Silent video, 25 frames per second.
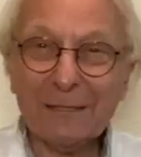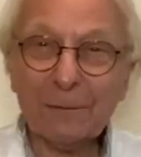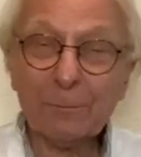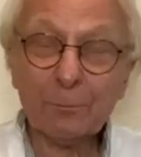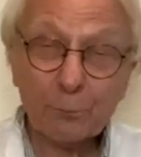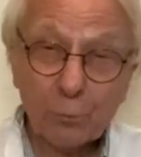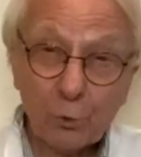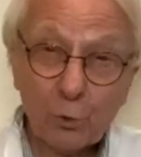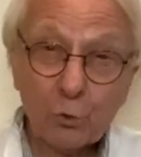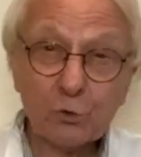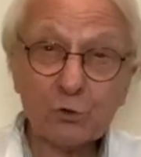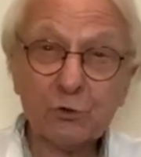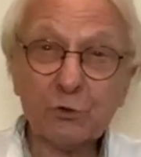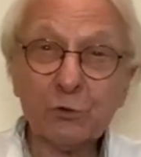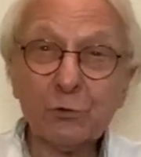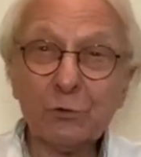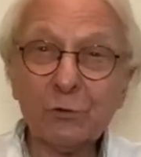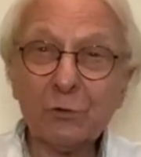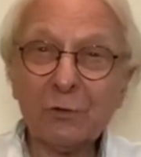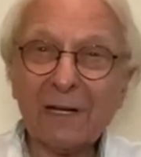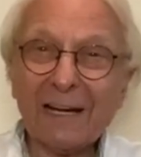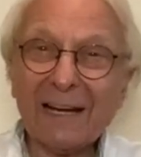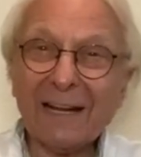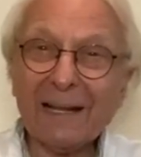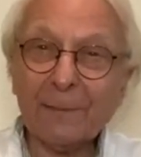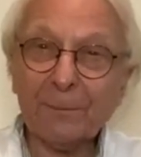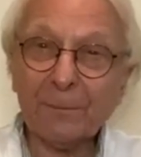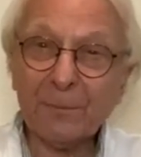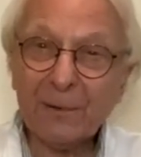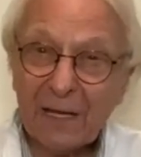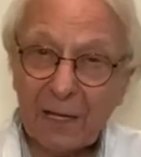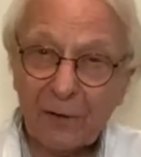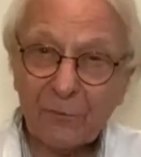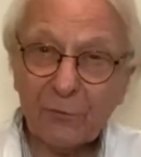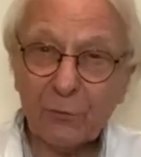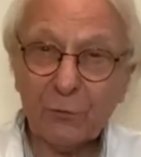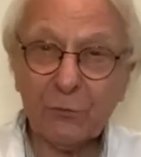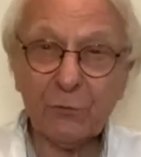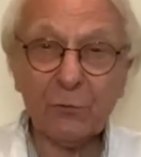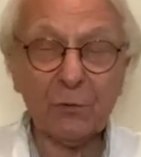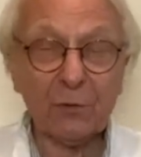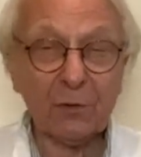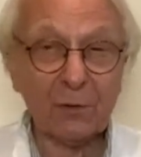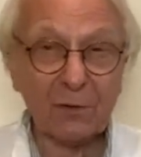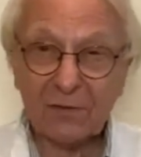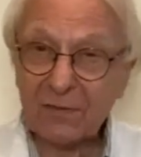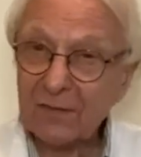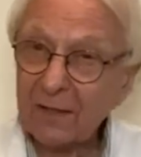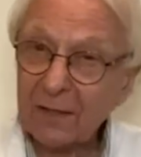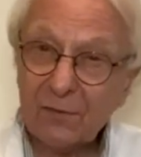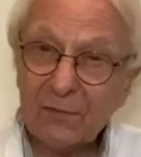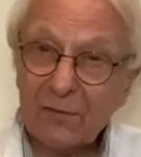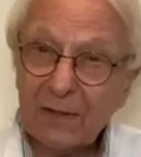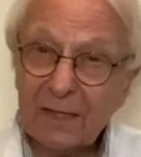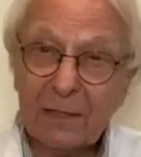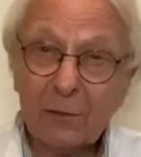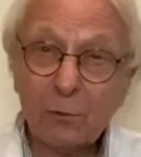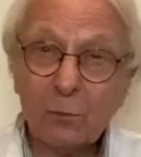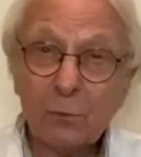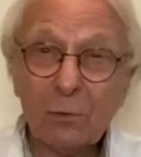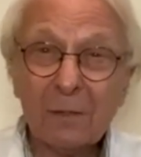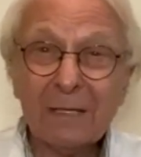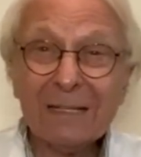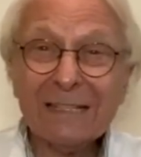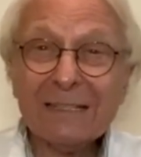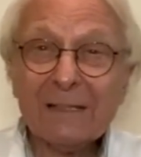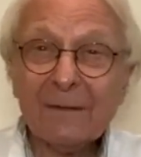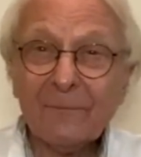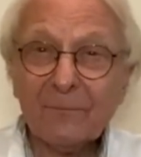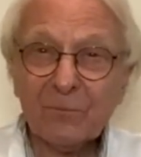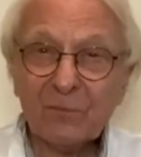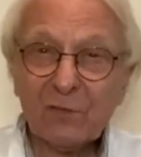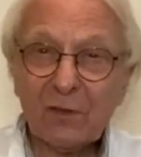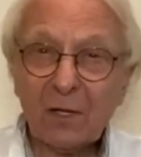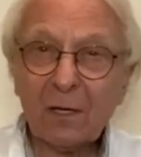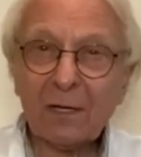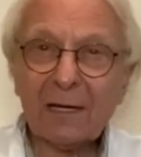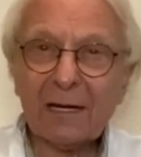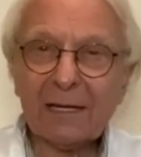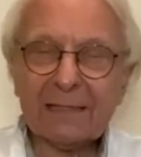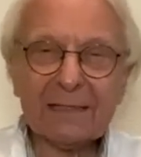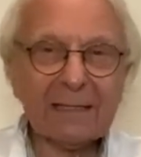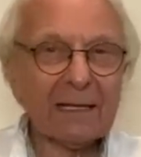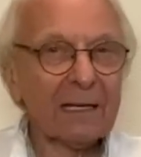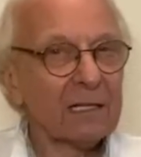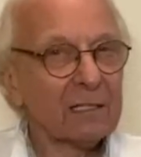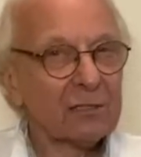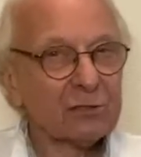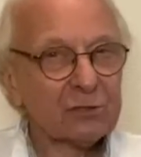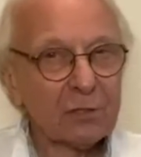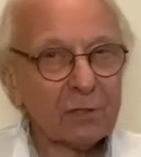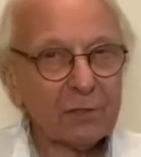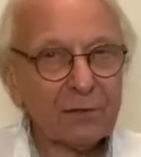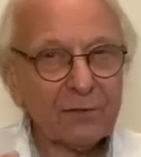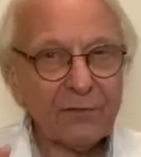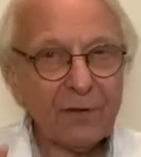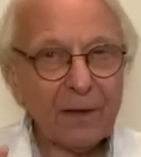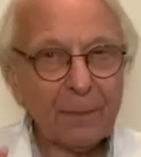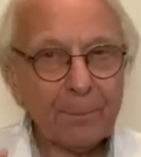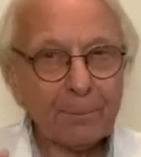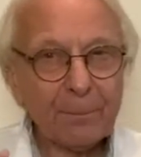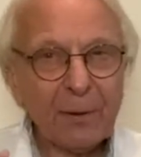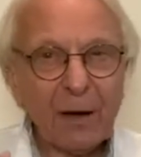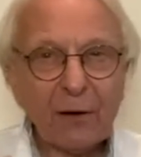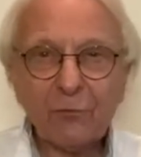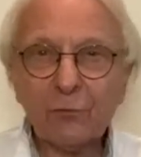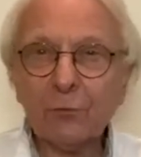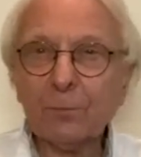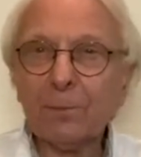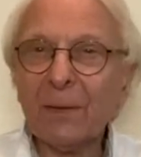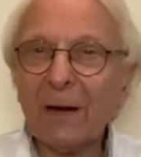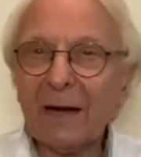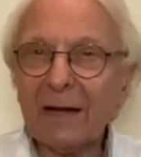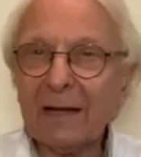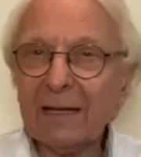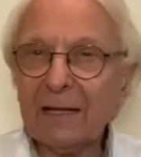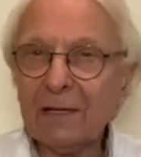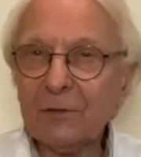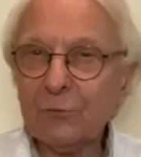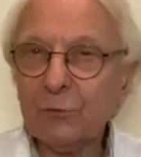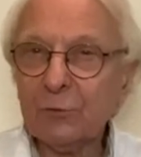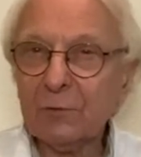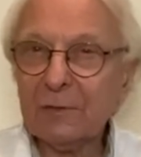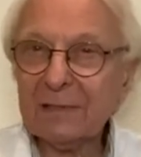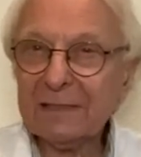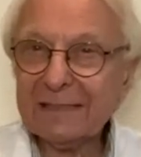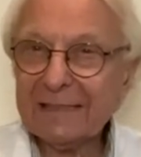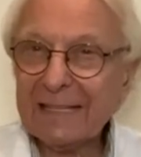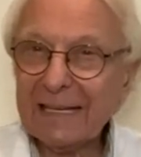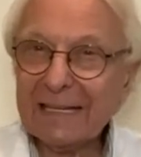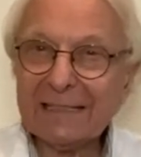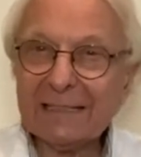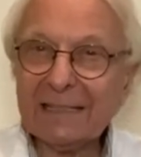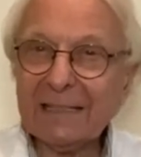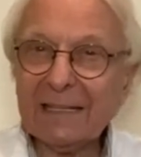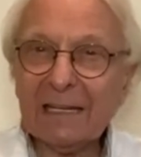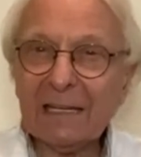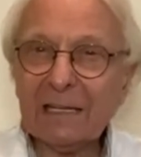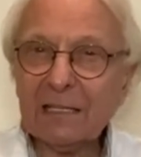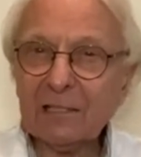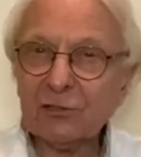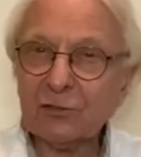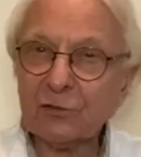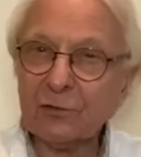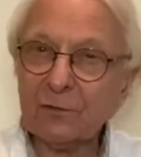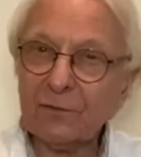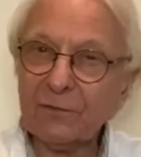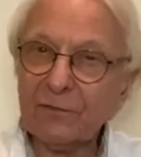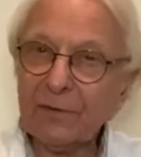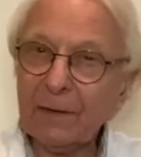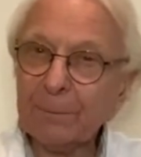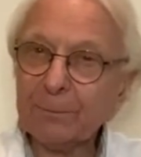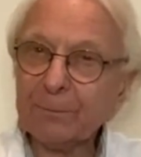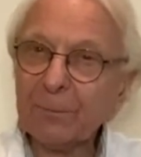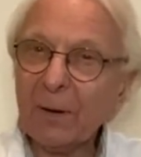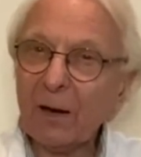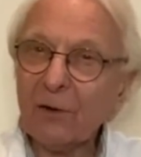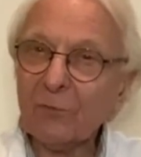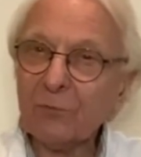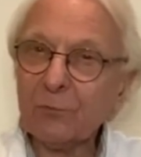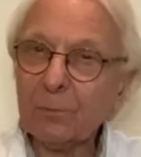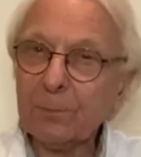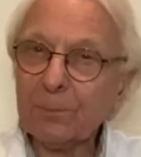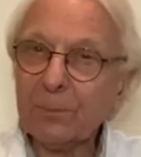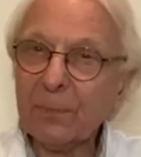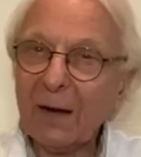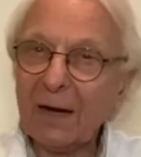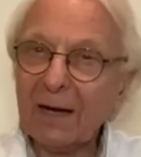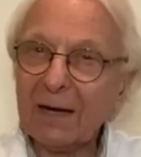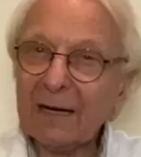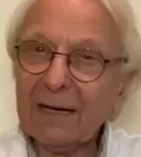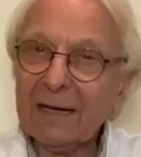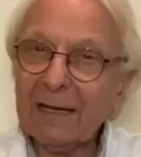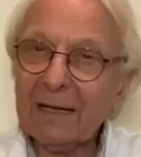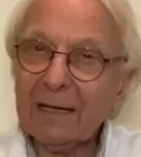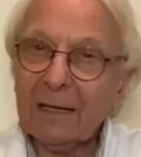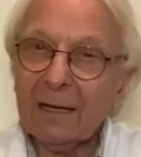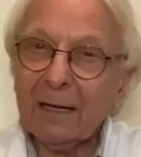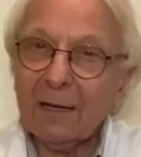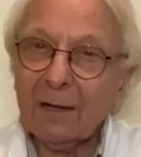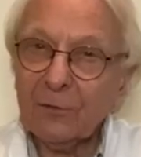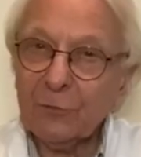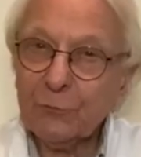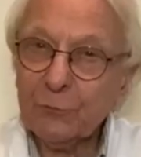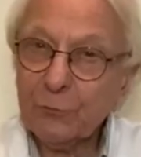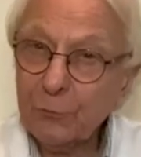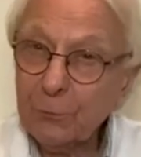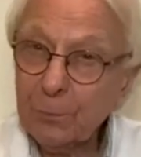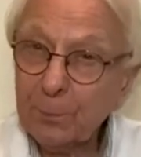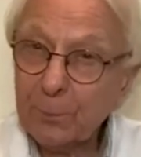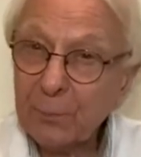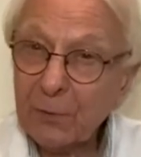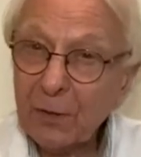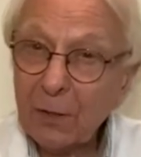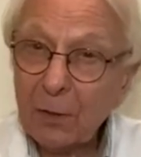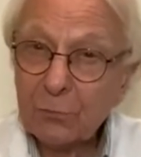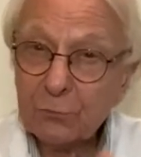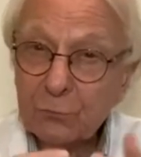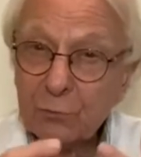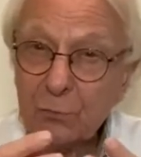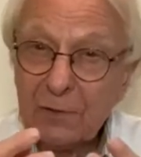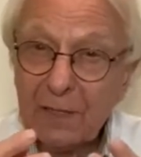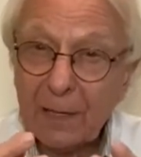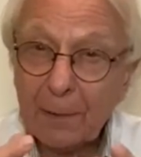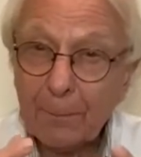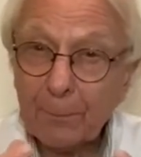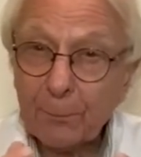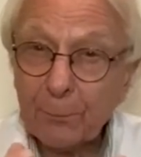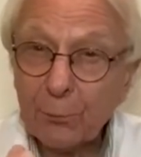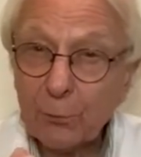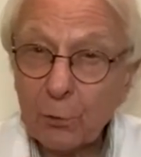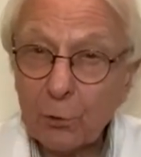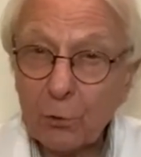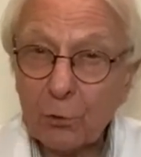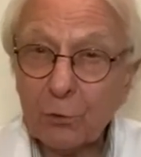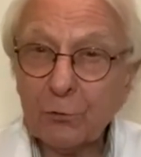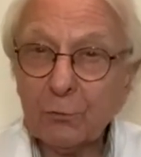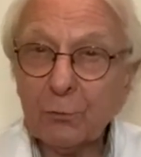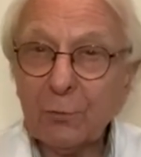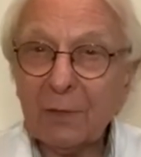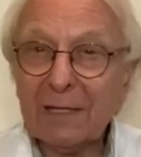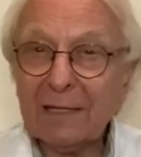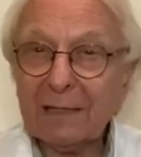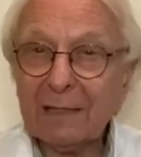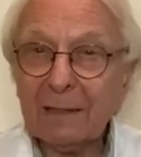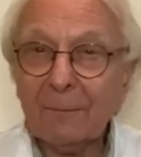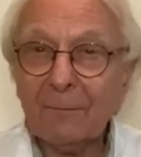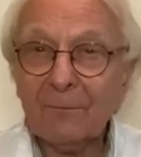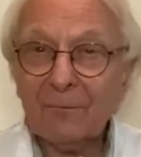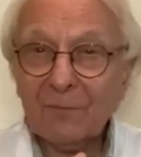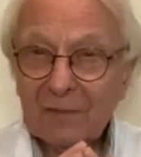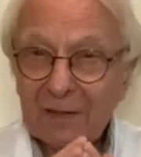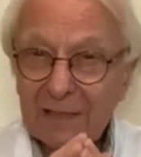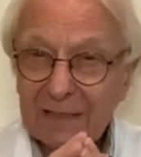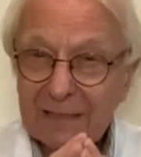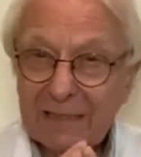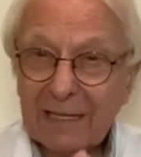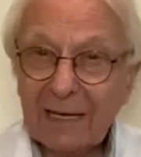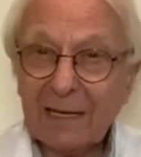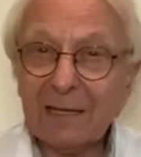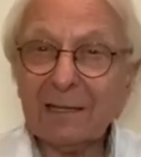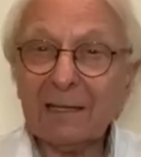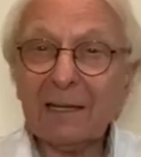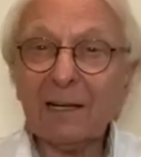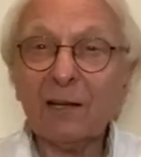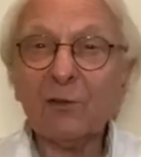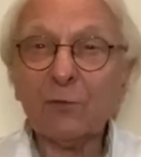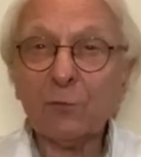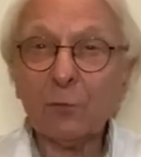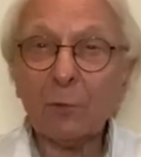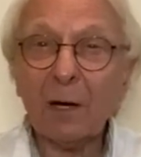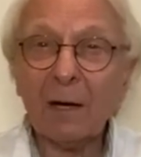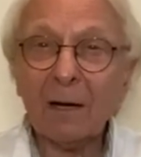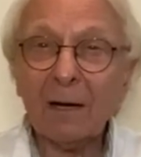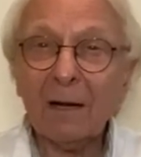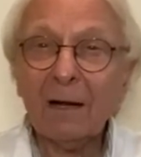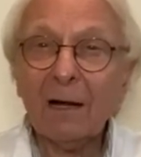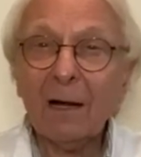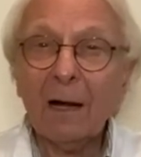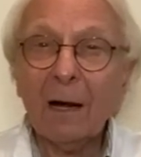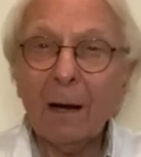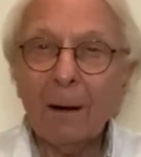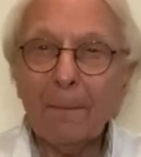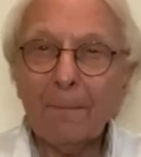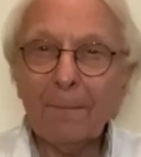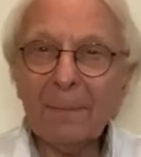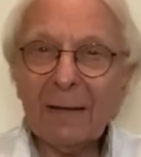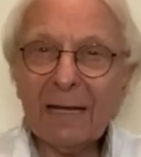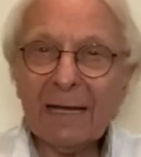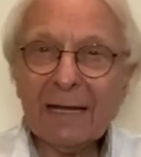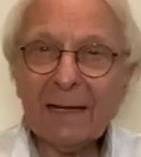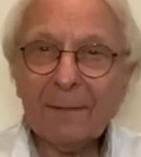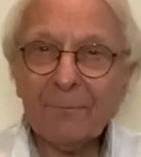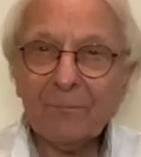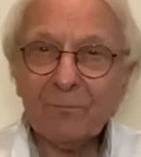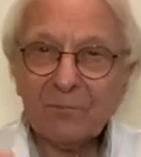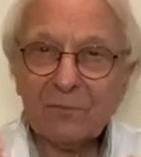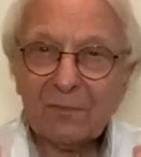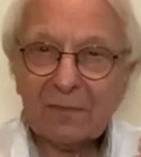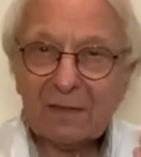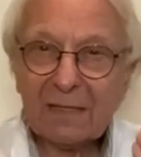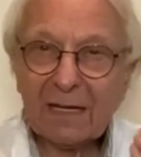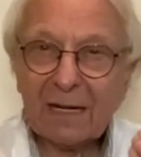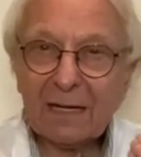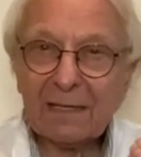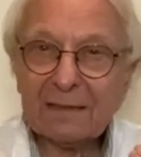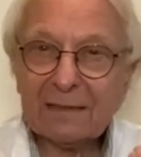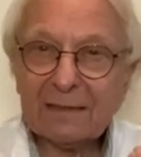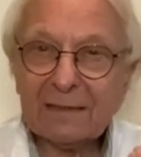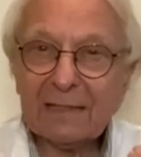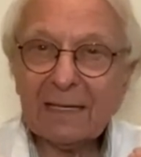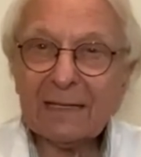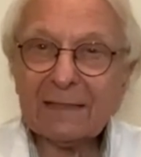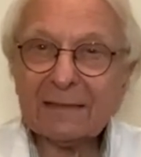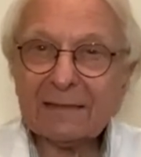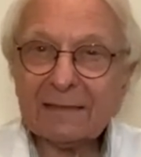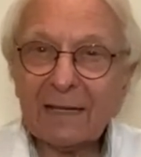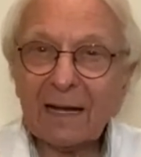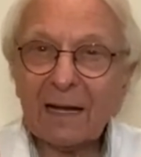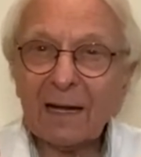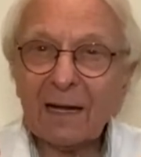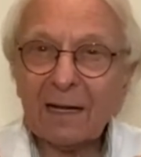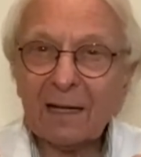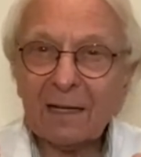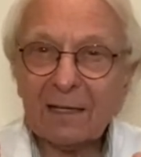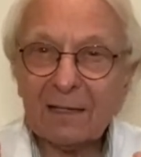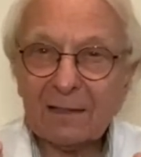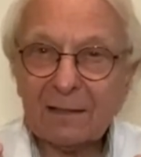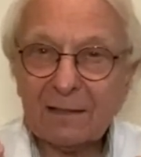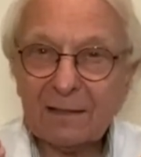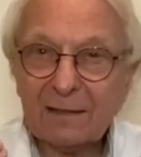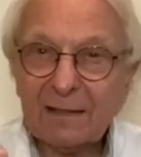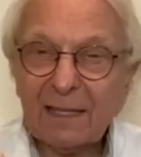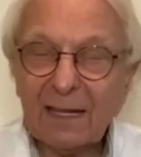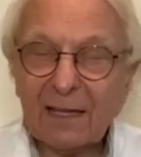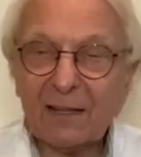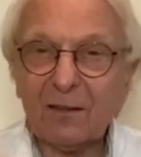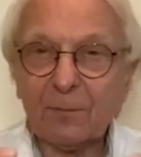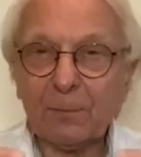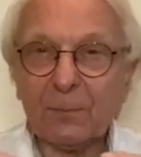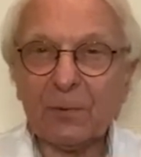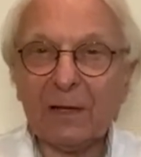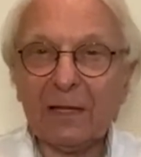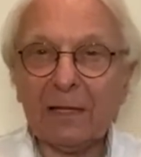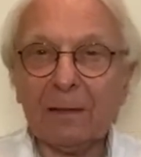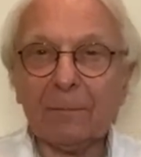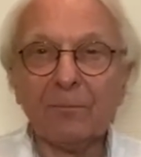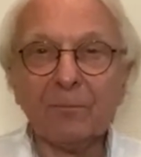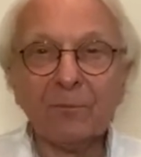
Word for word: Bonjour et bienvenue dans cette vidéo dans laquelle je ne vais pas vous parler d'une technique, je ne vais pas vous parler d'une plante ou d'un produit quel qu'il soit, mais d'un état d'esprit.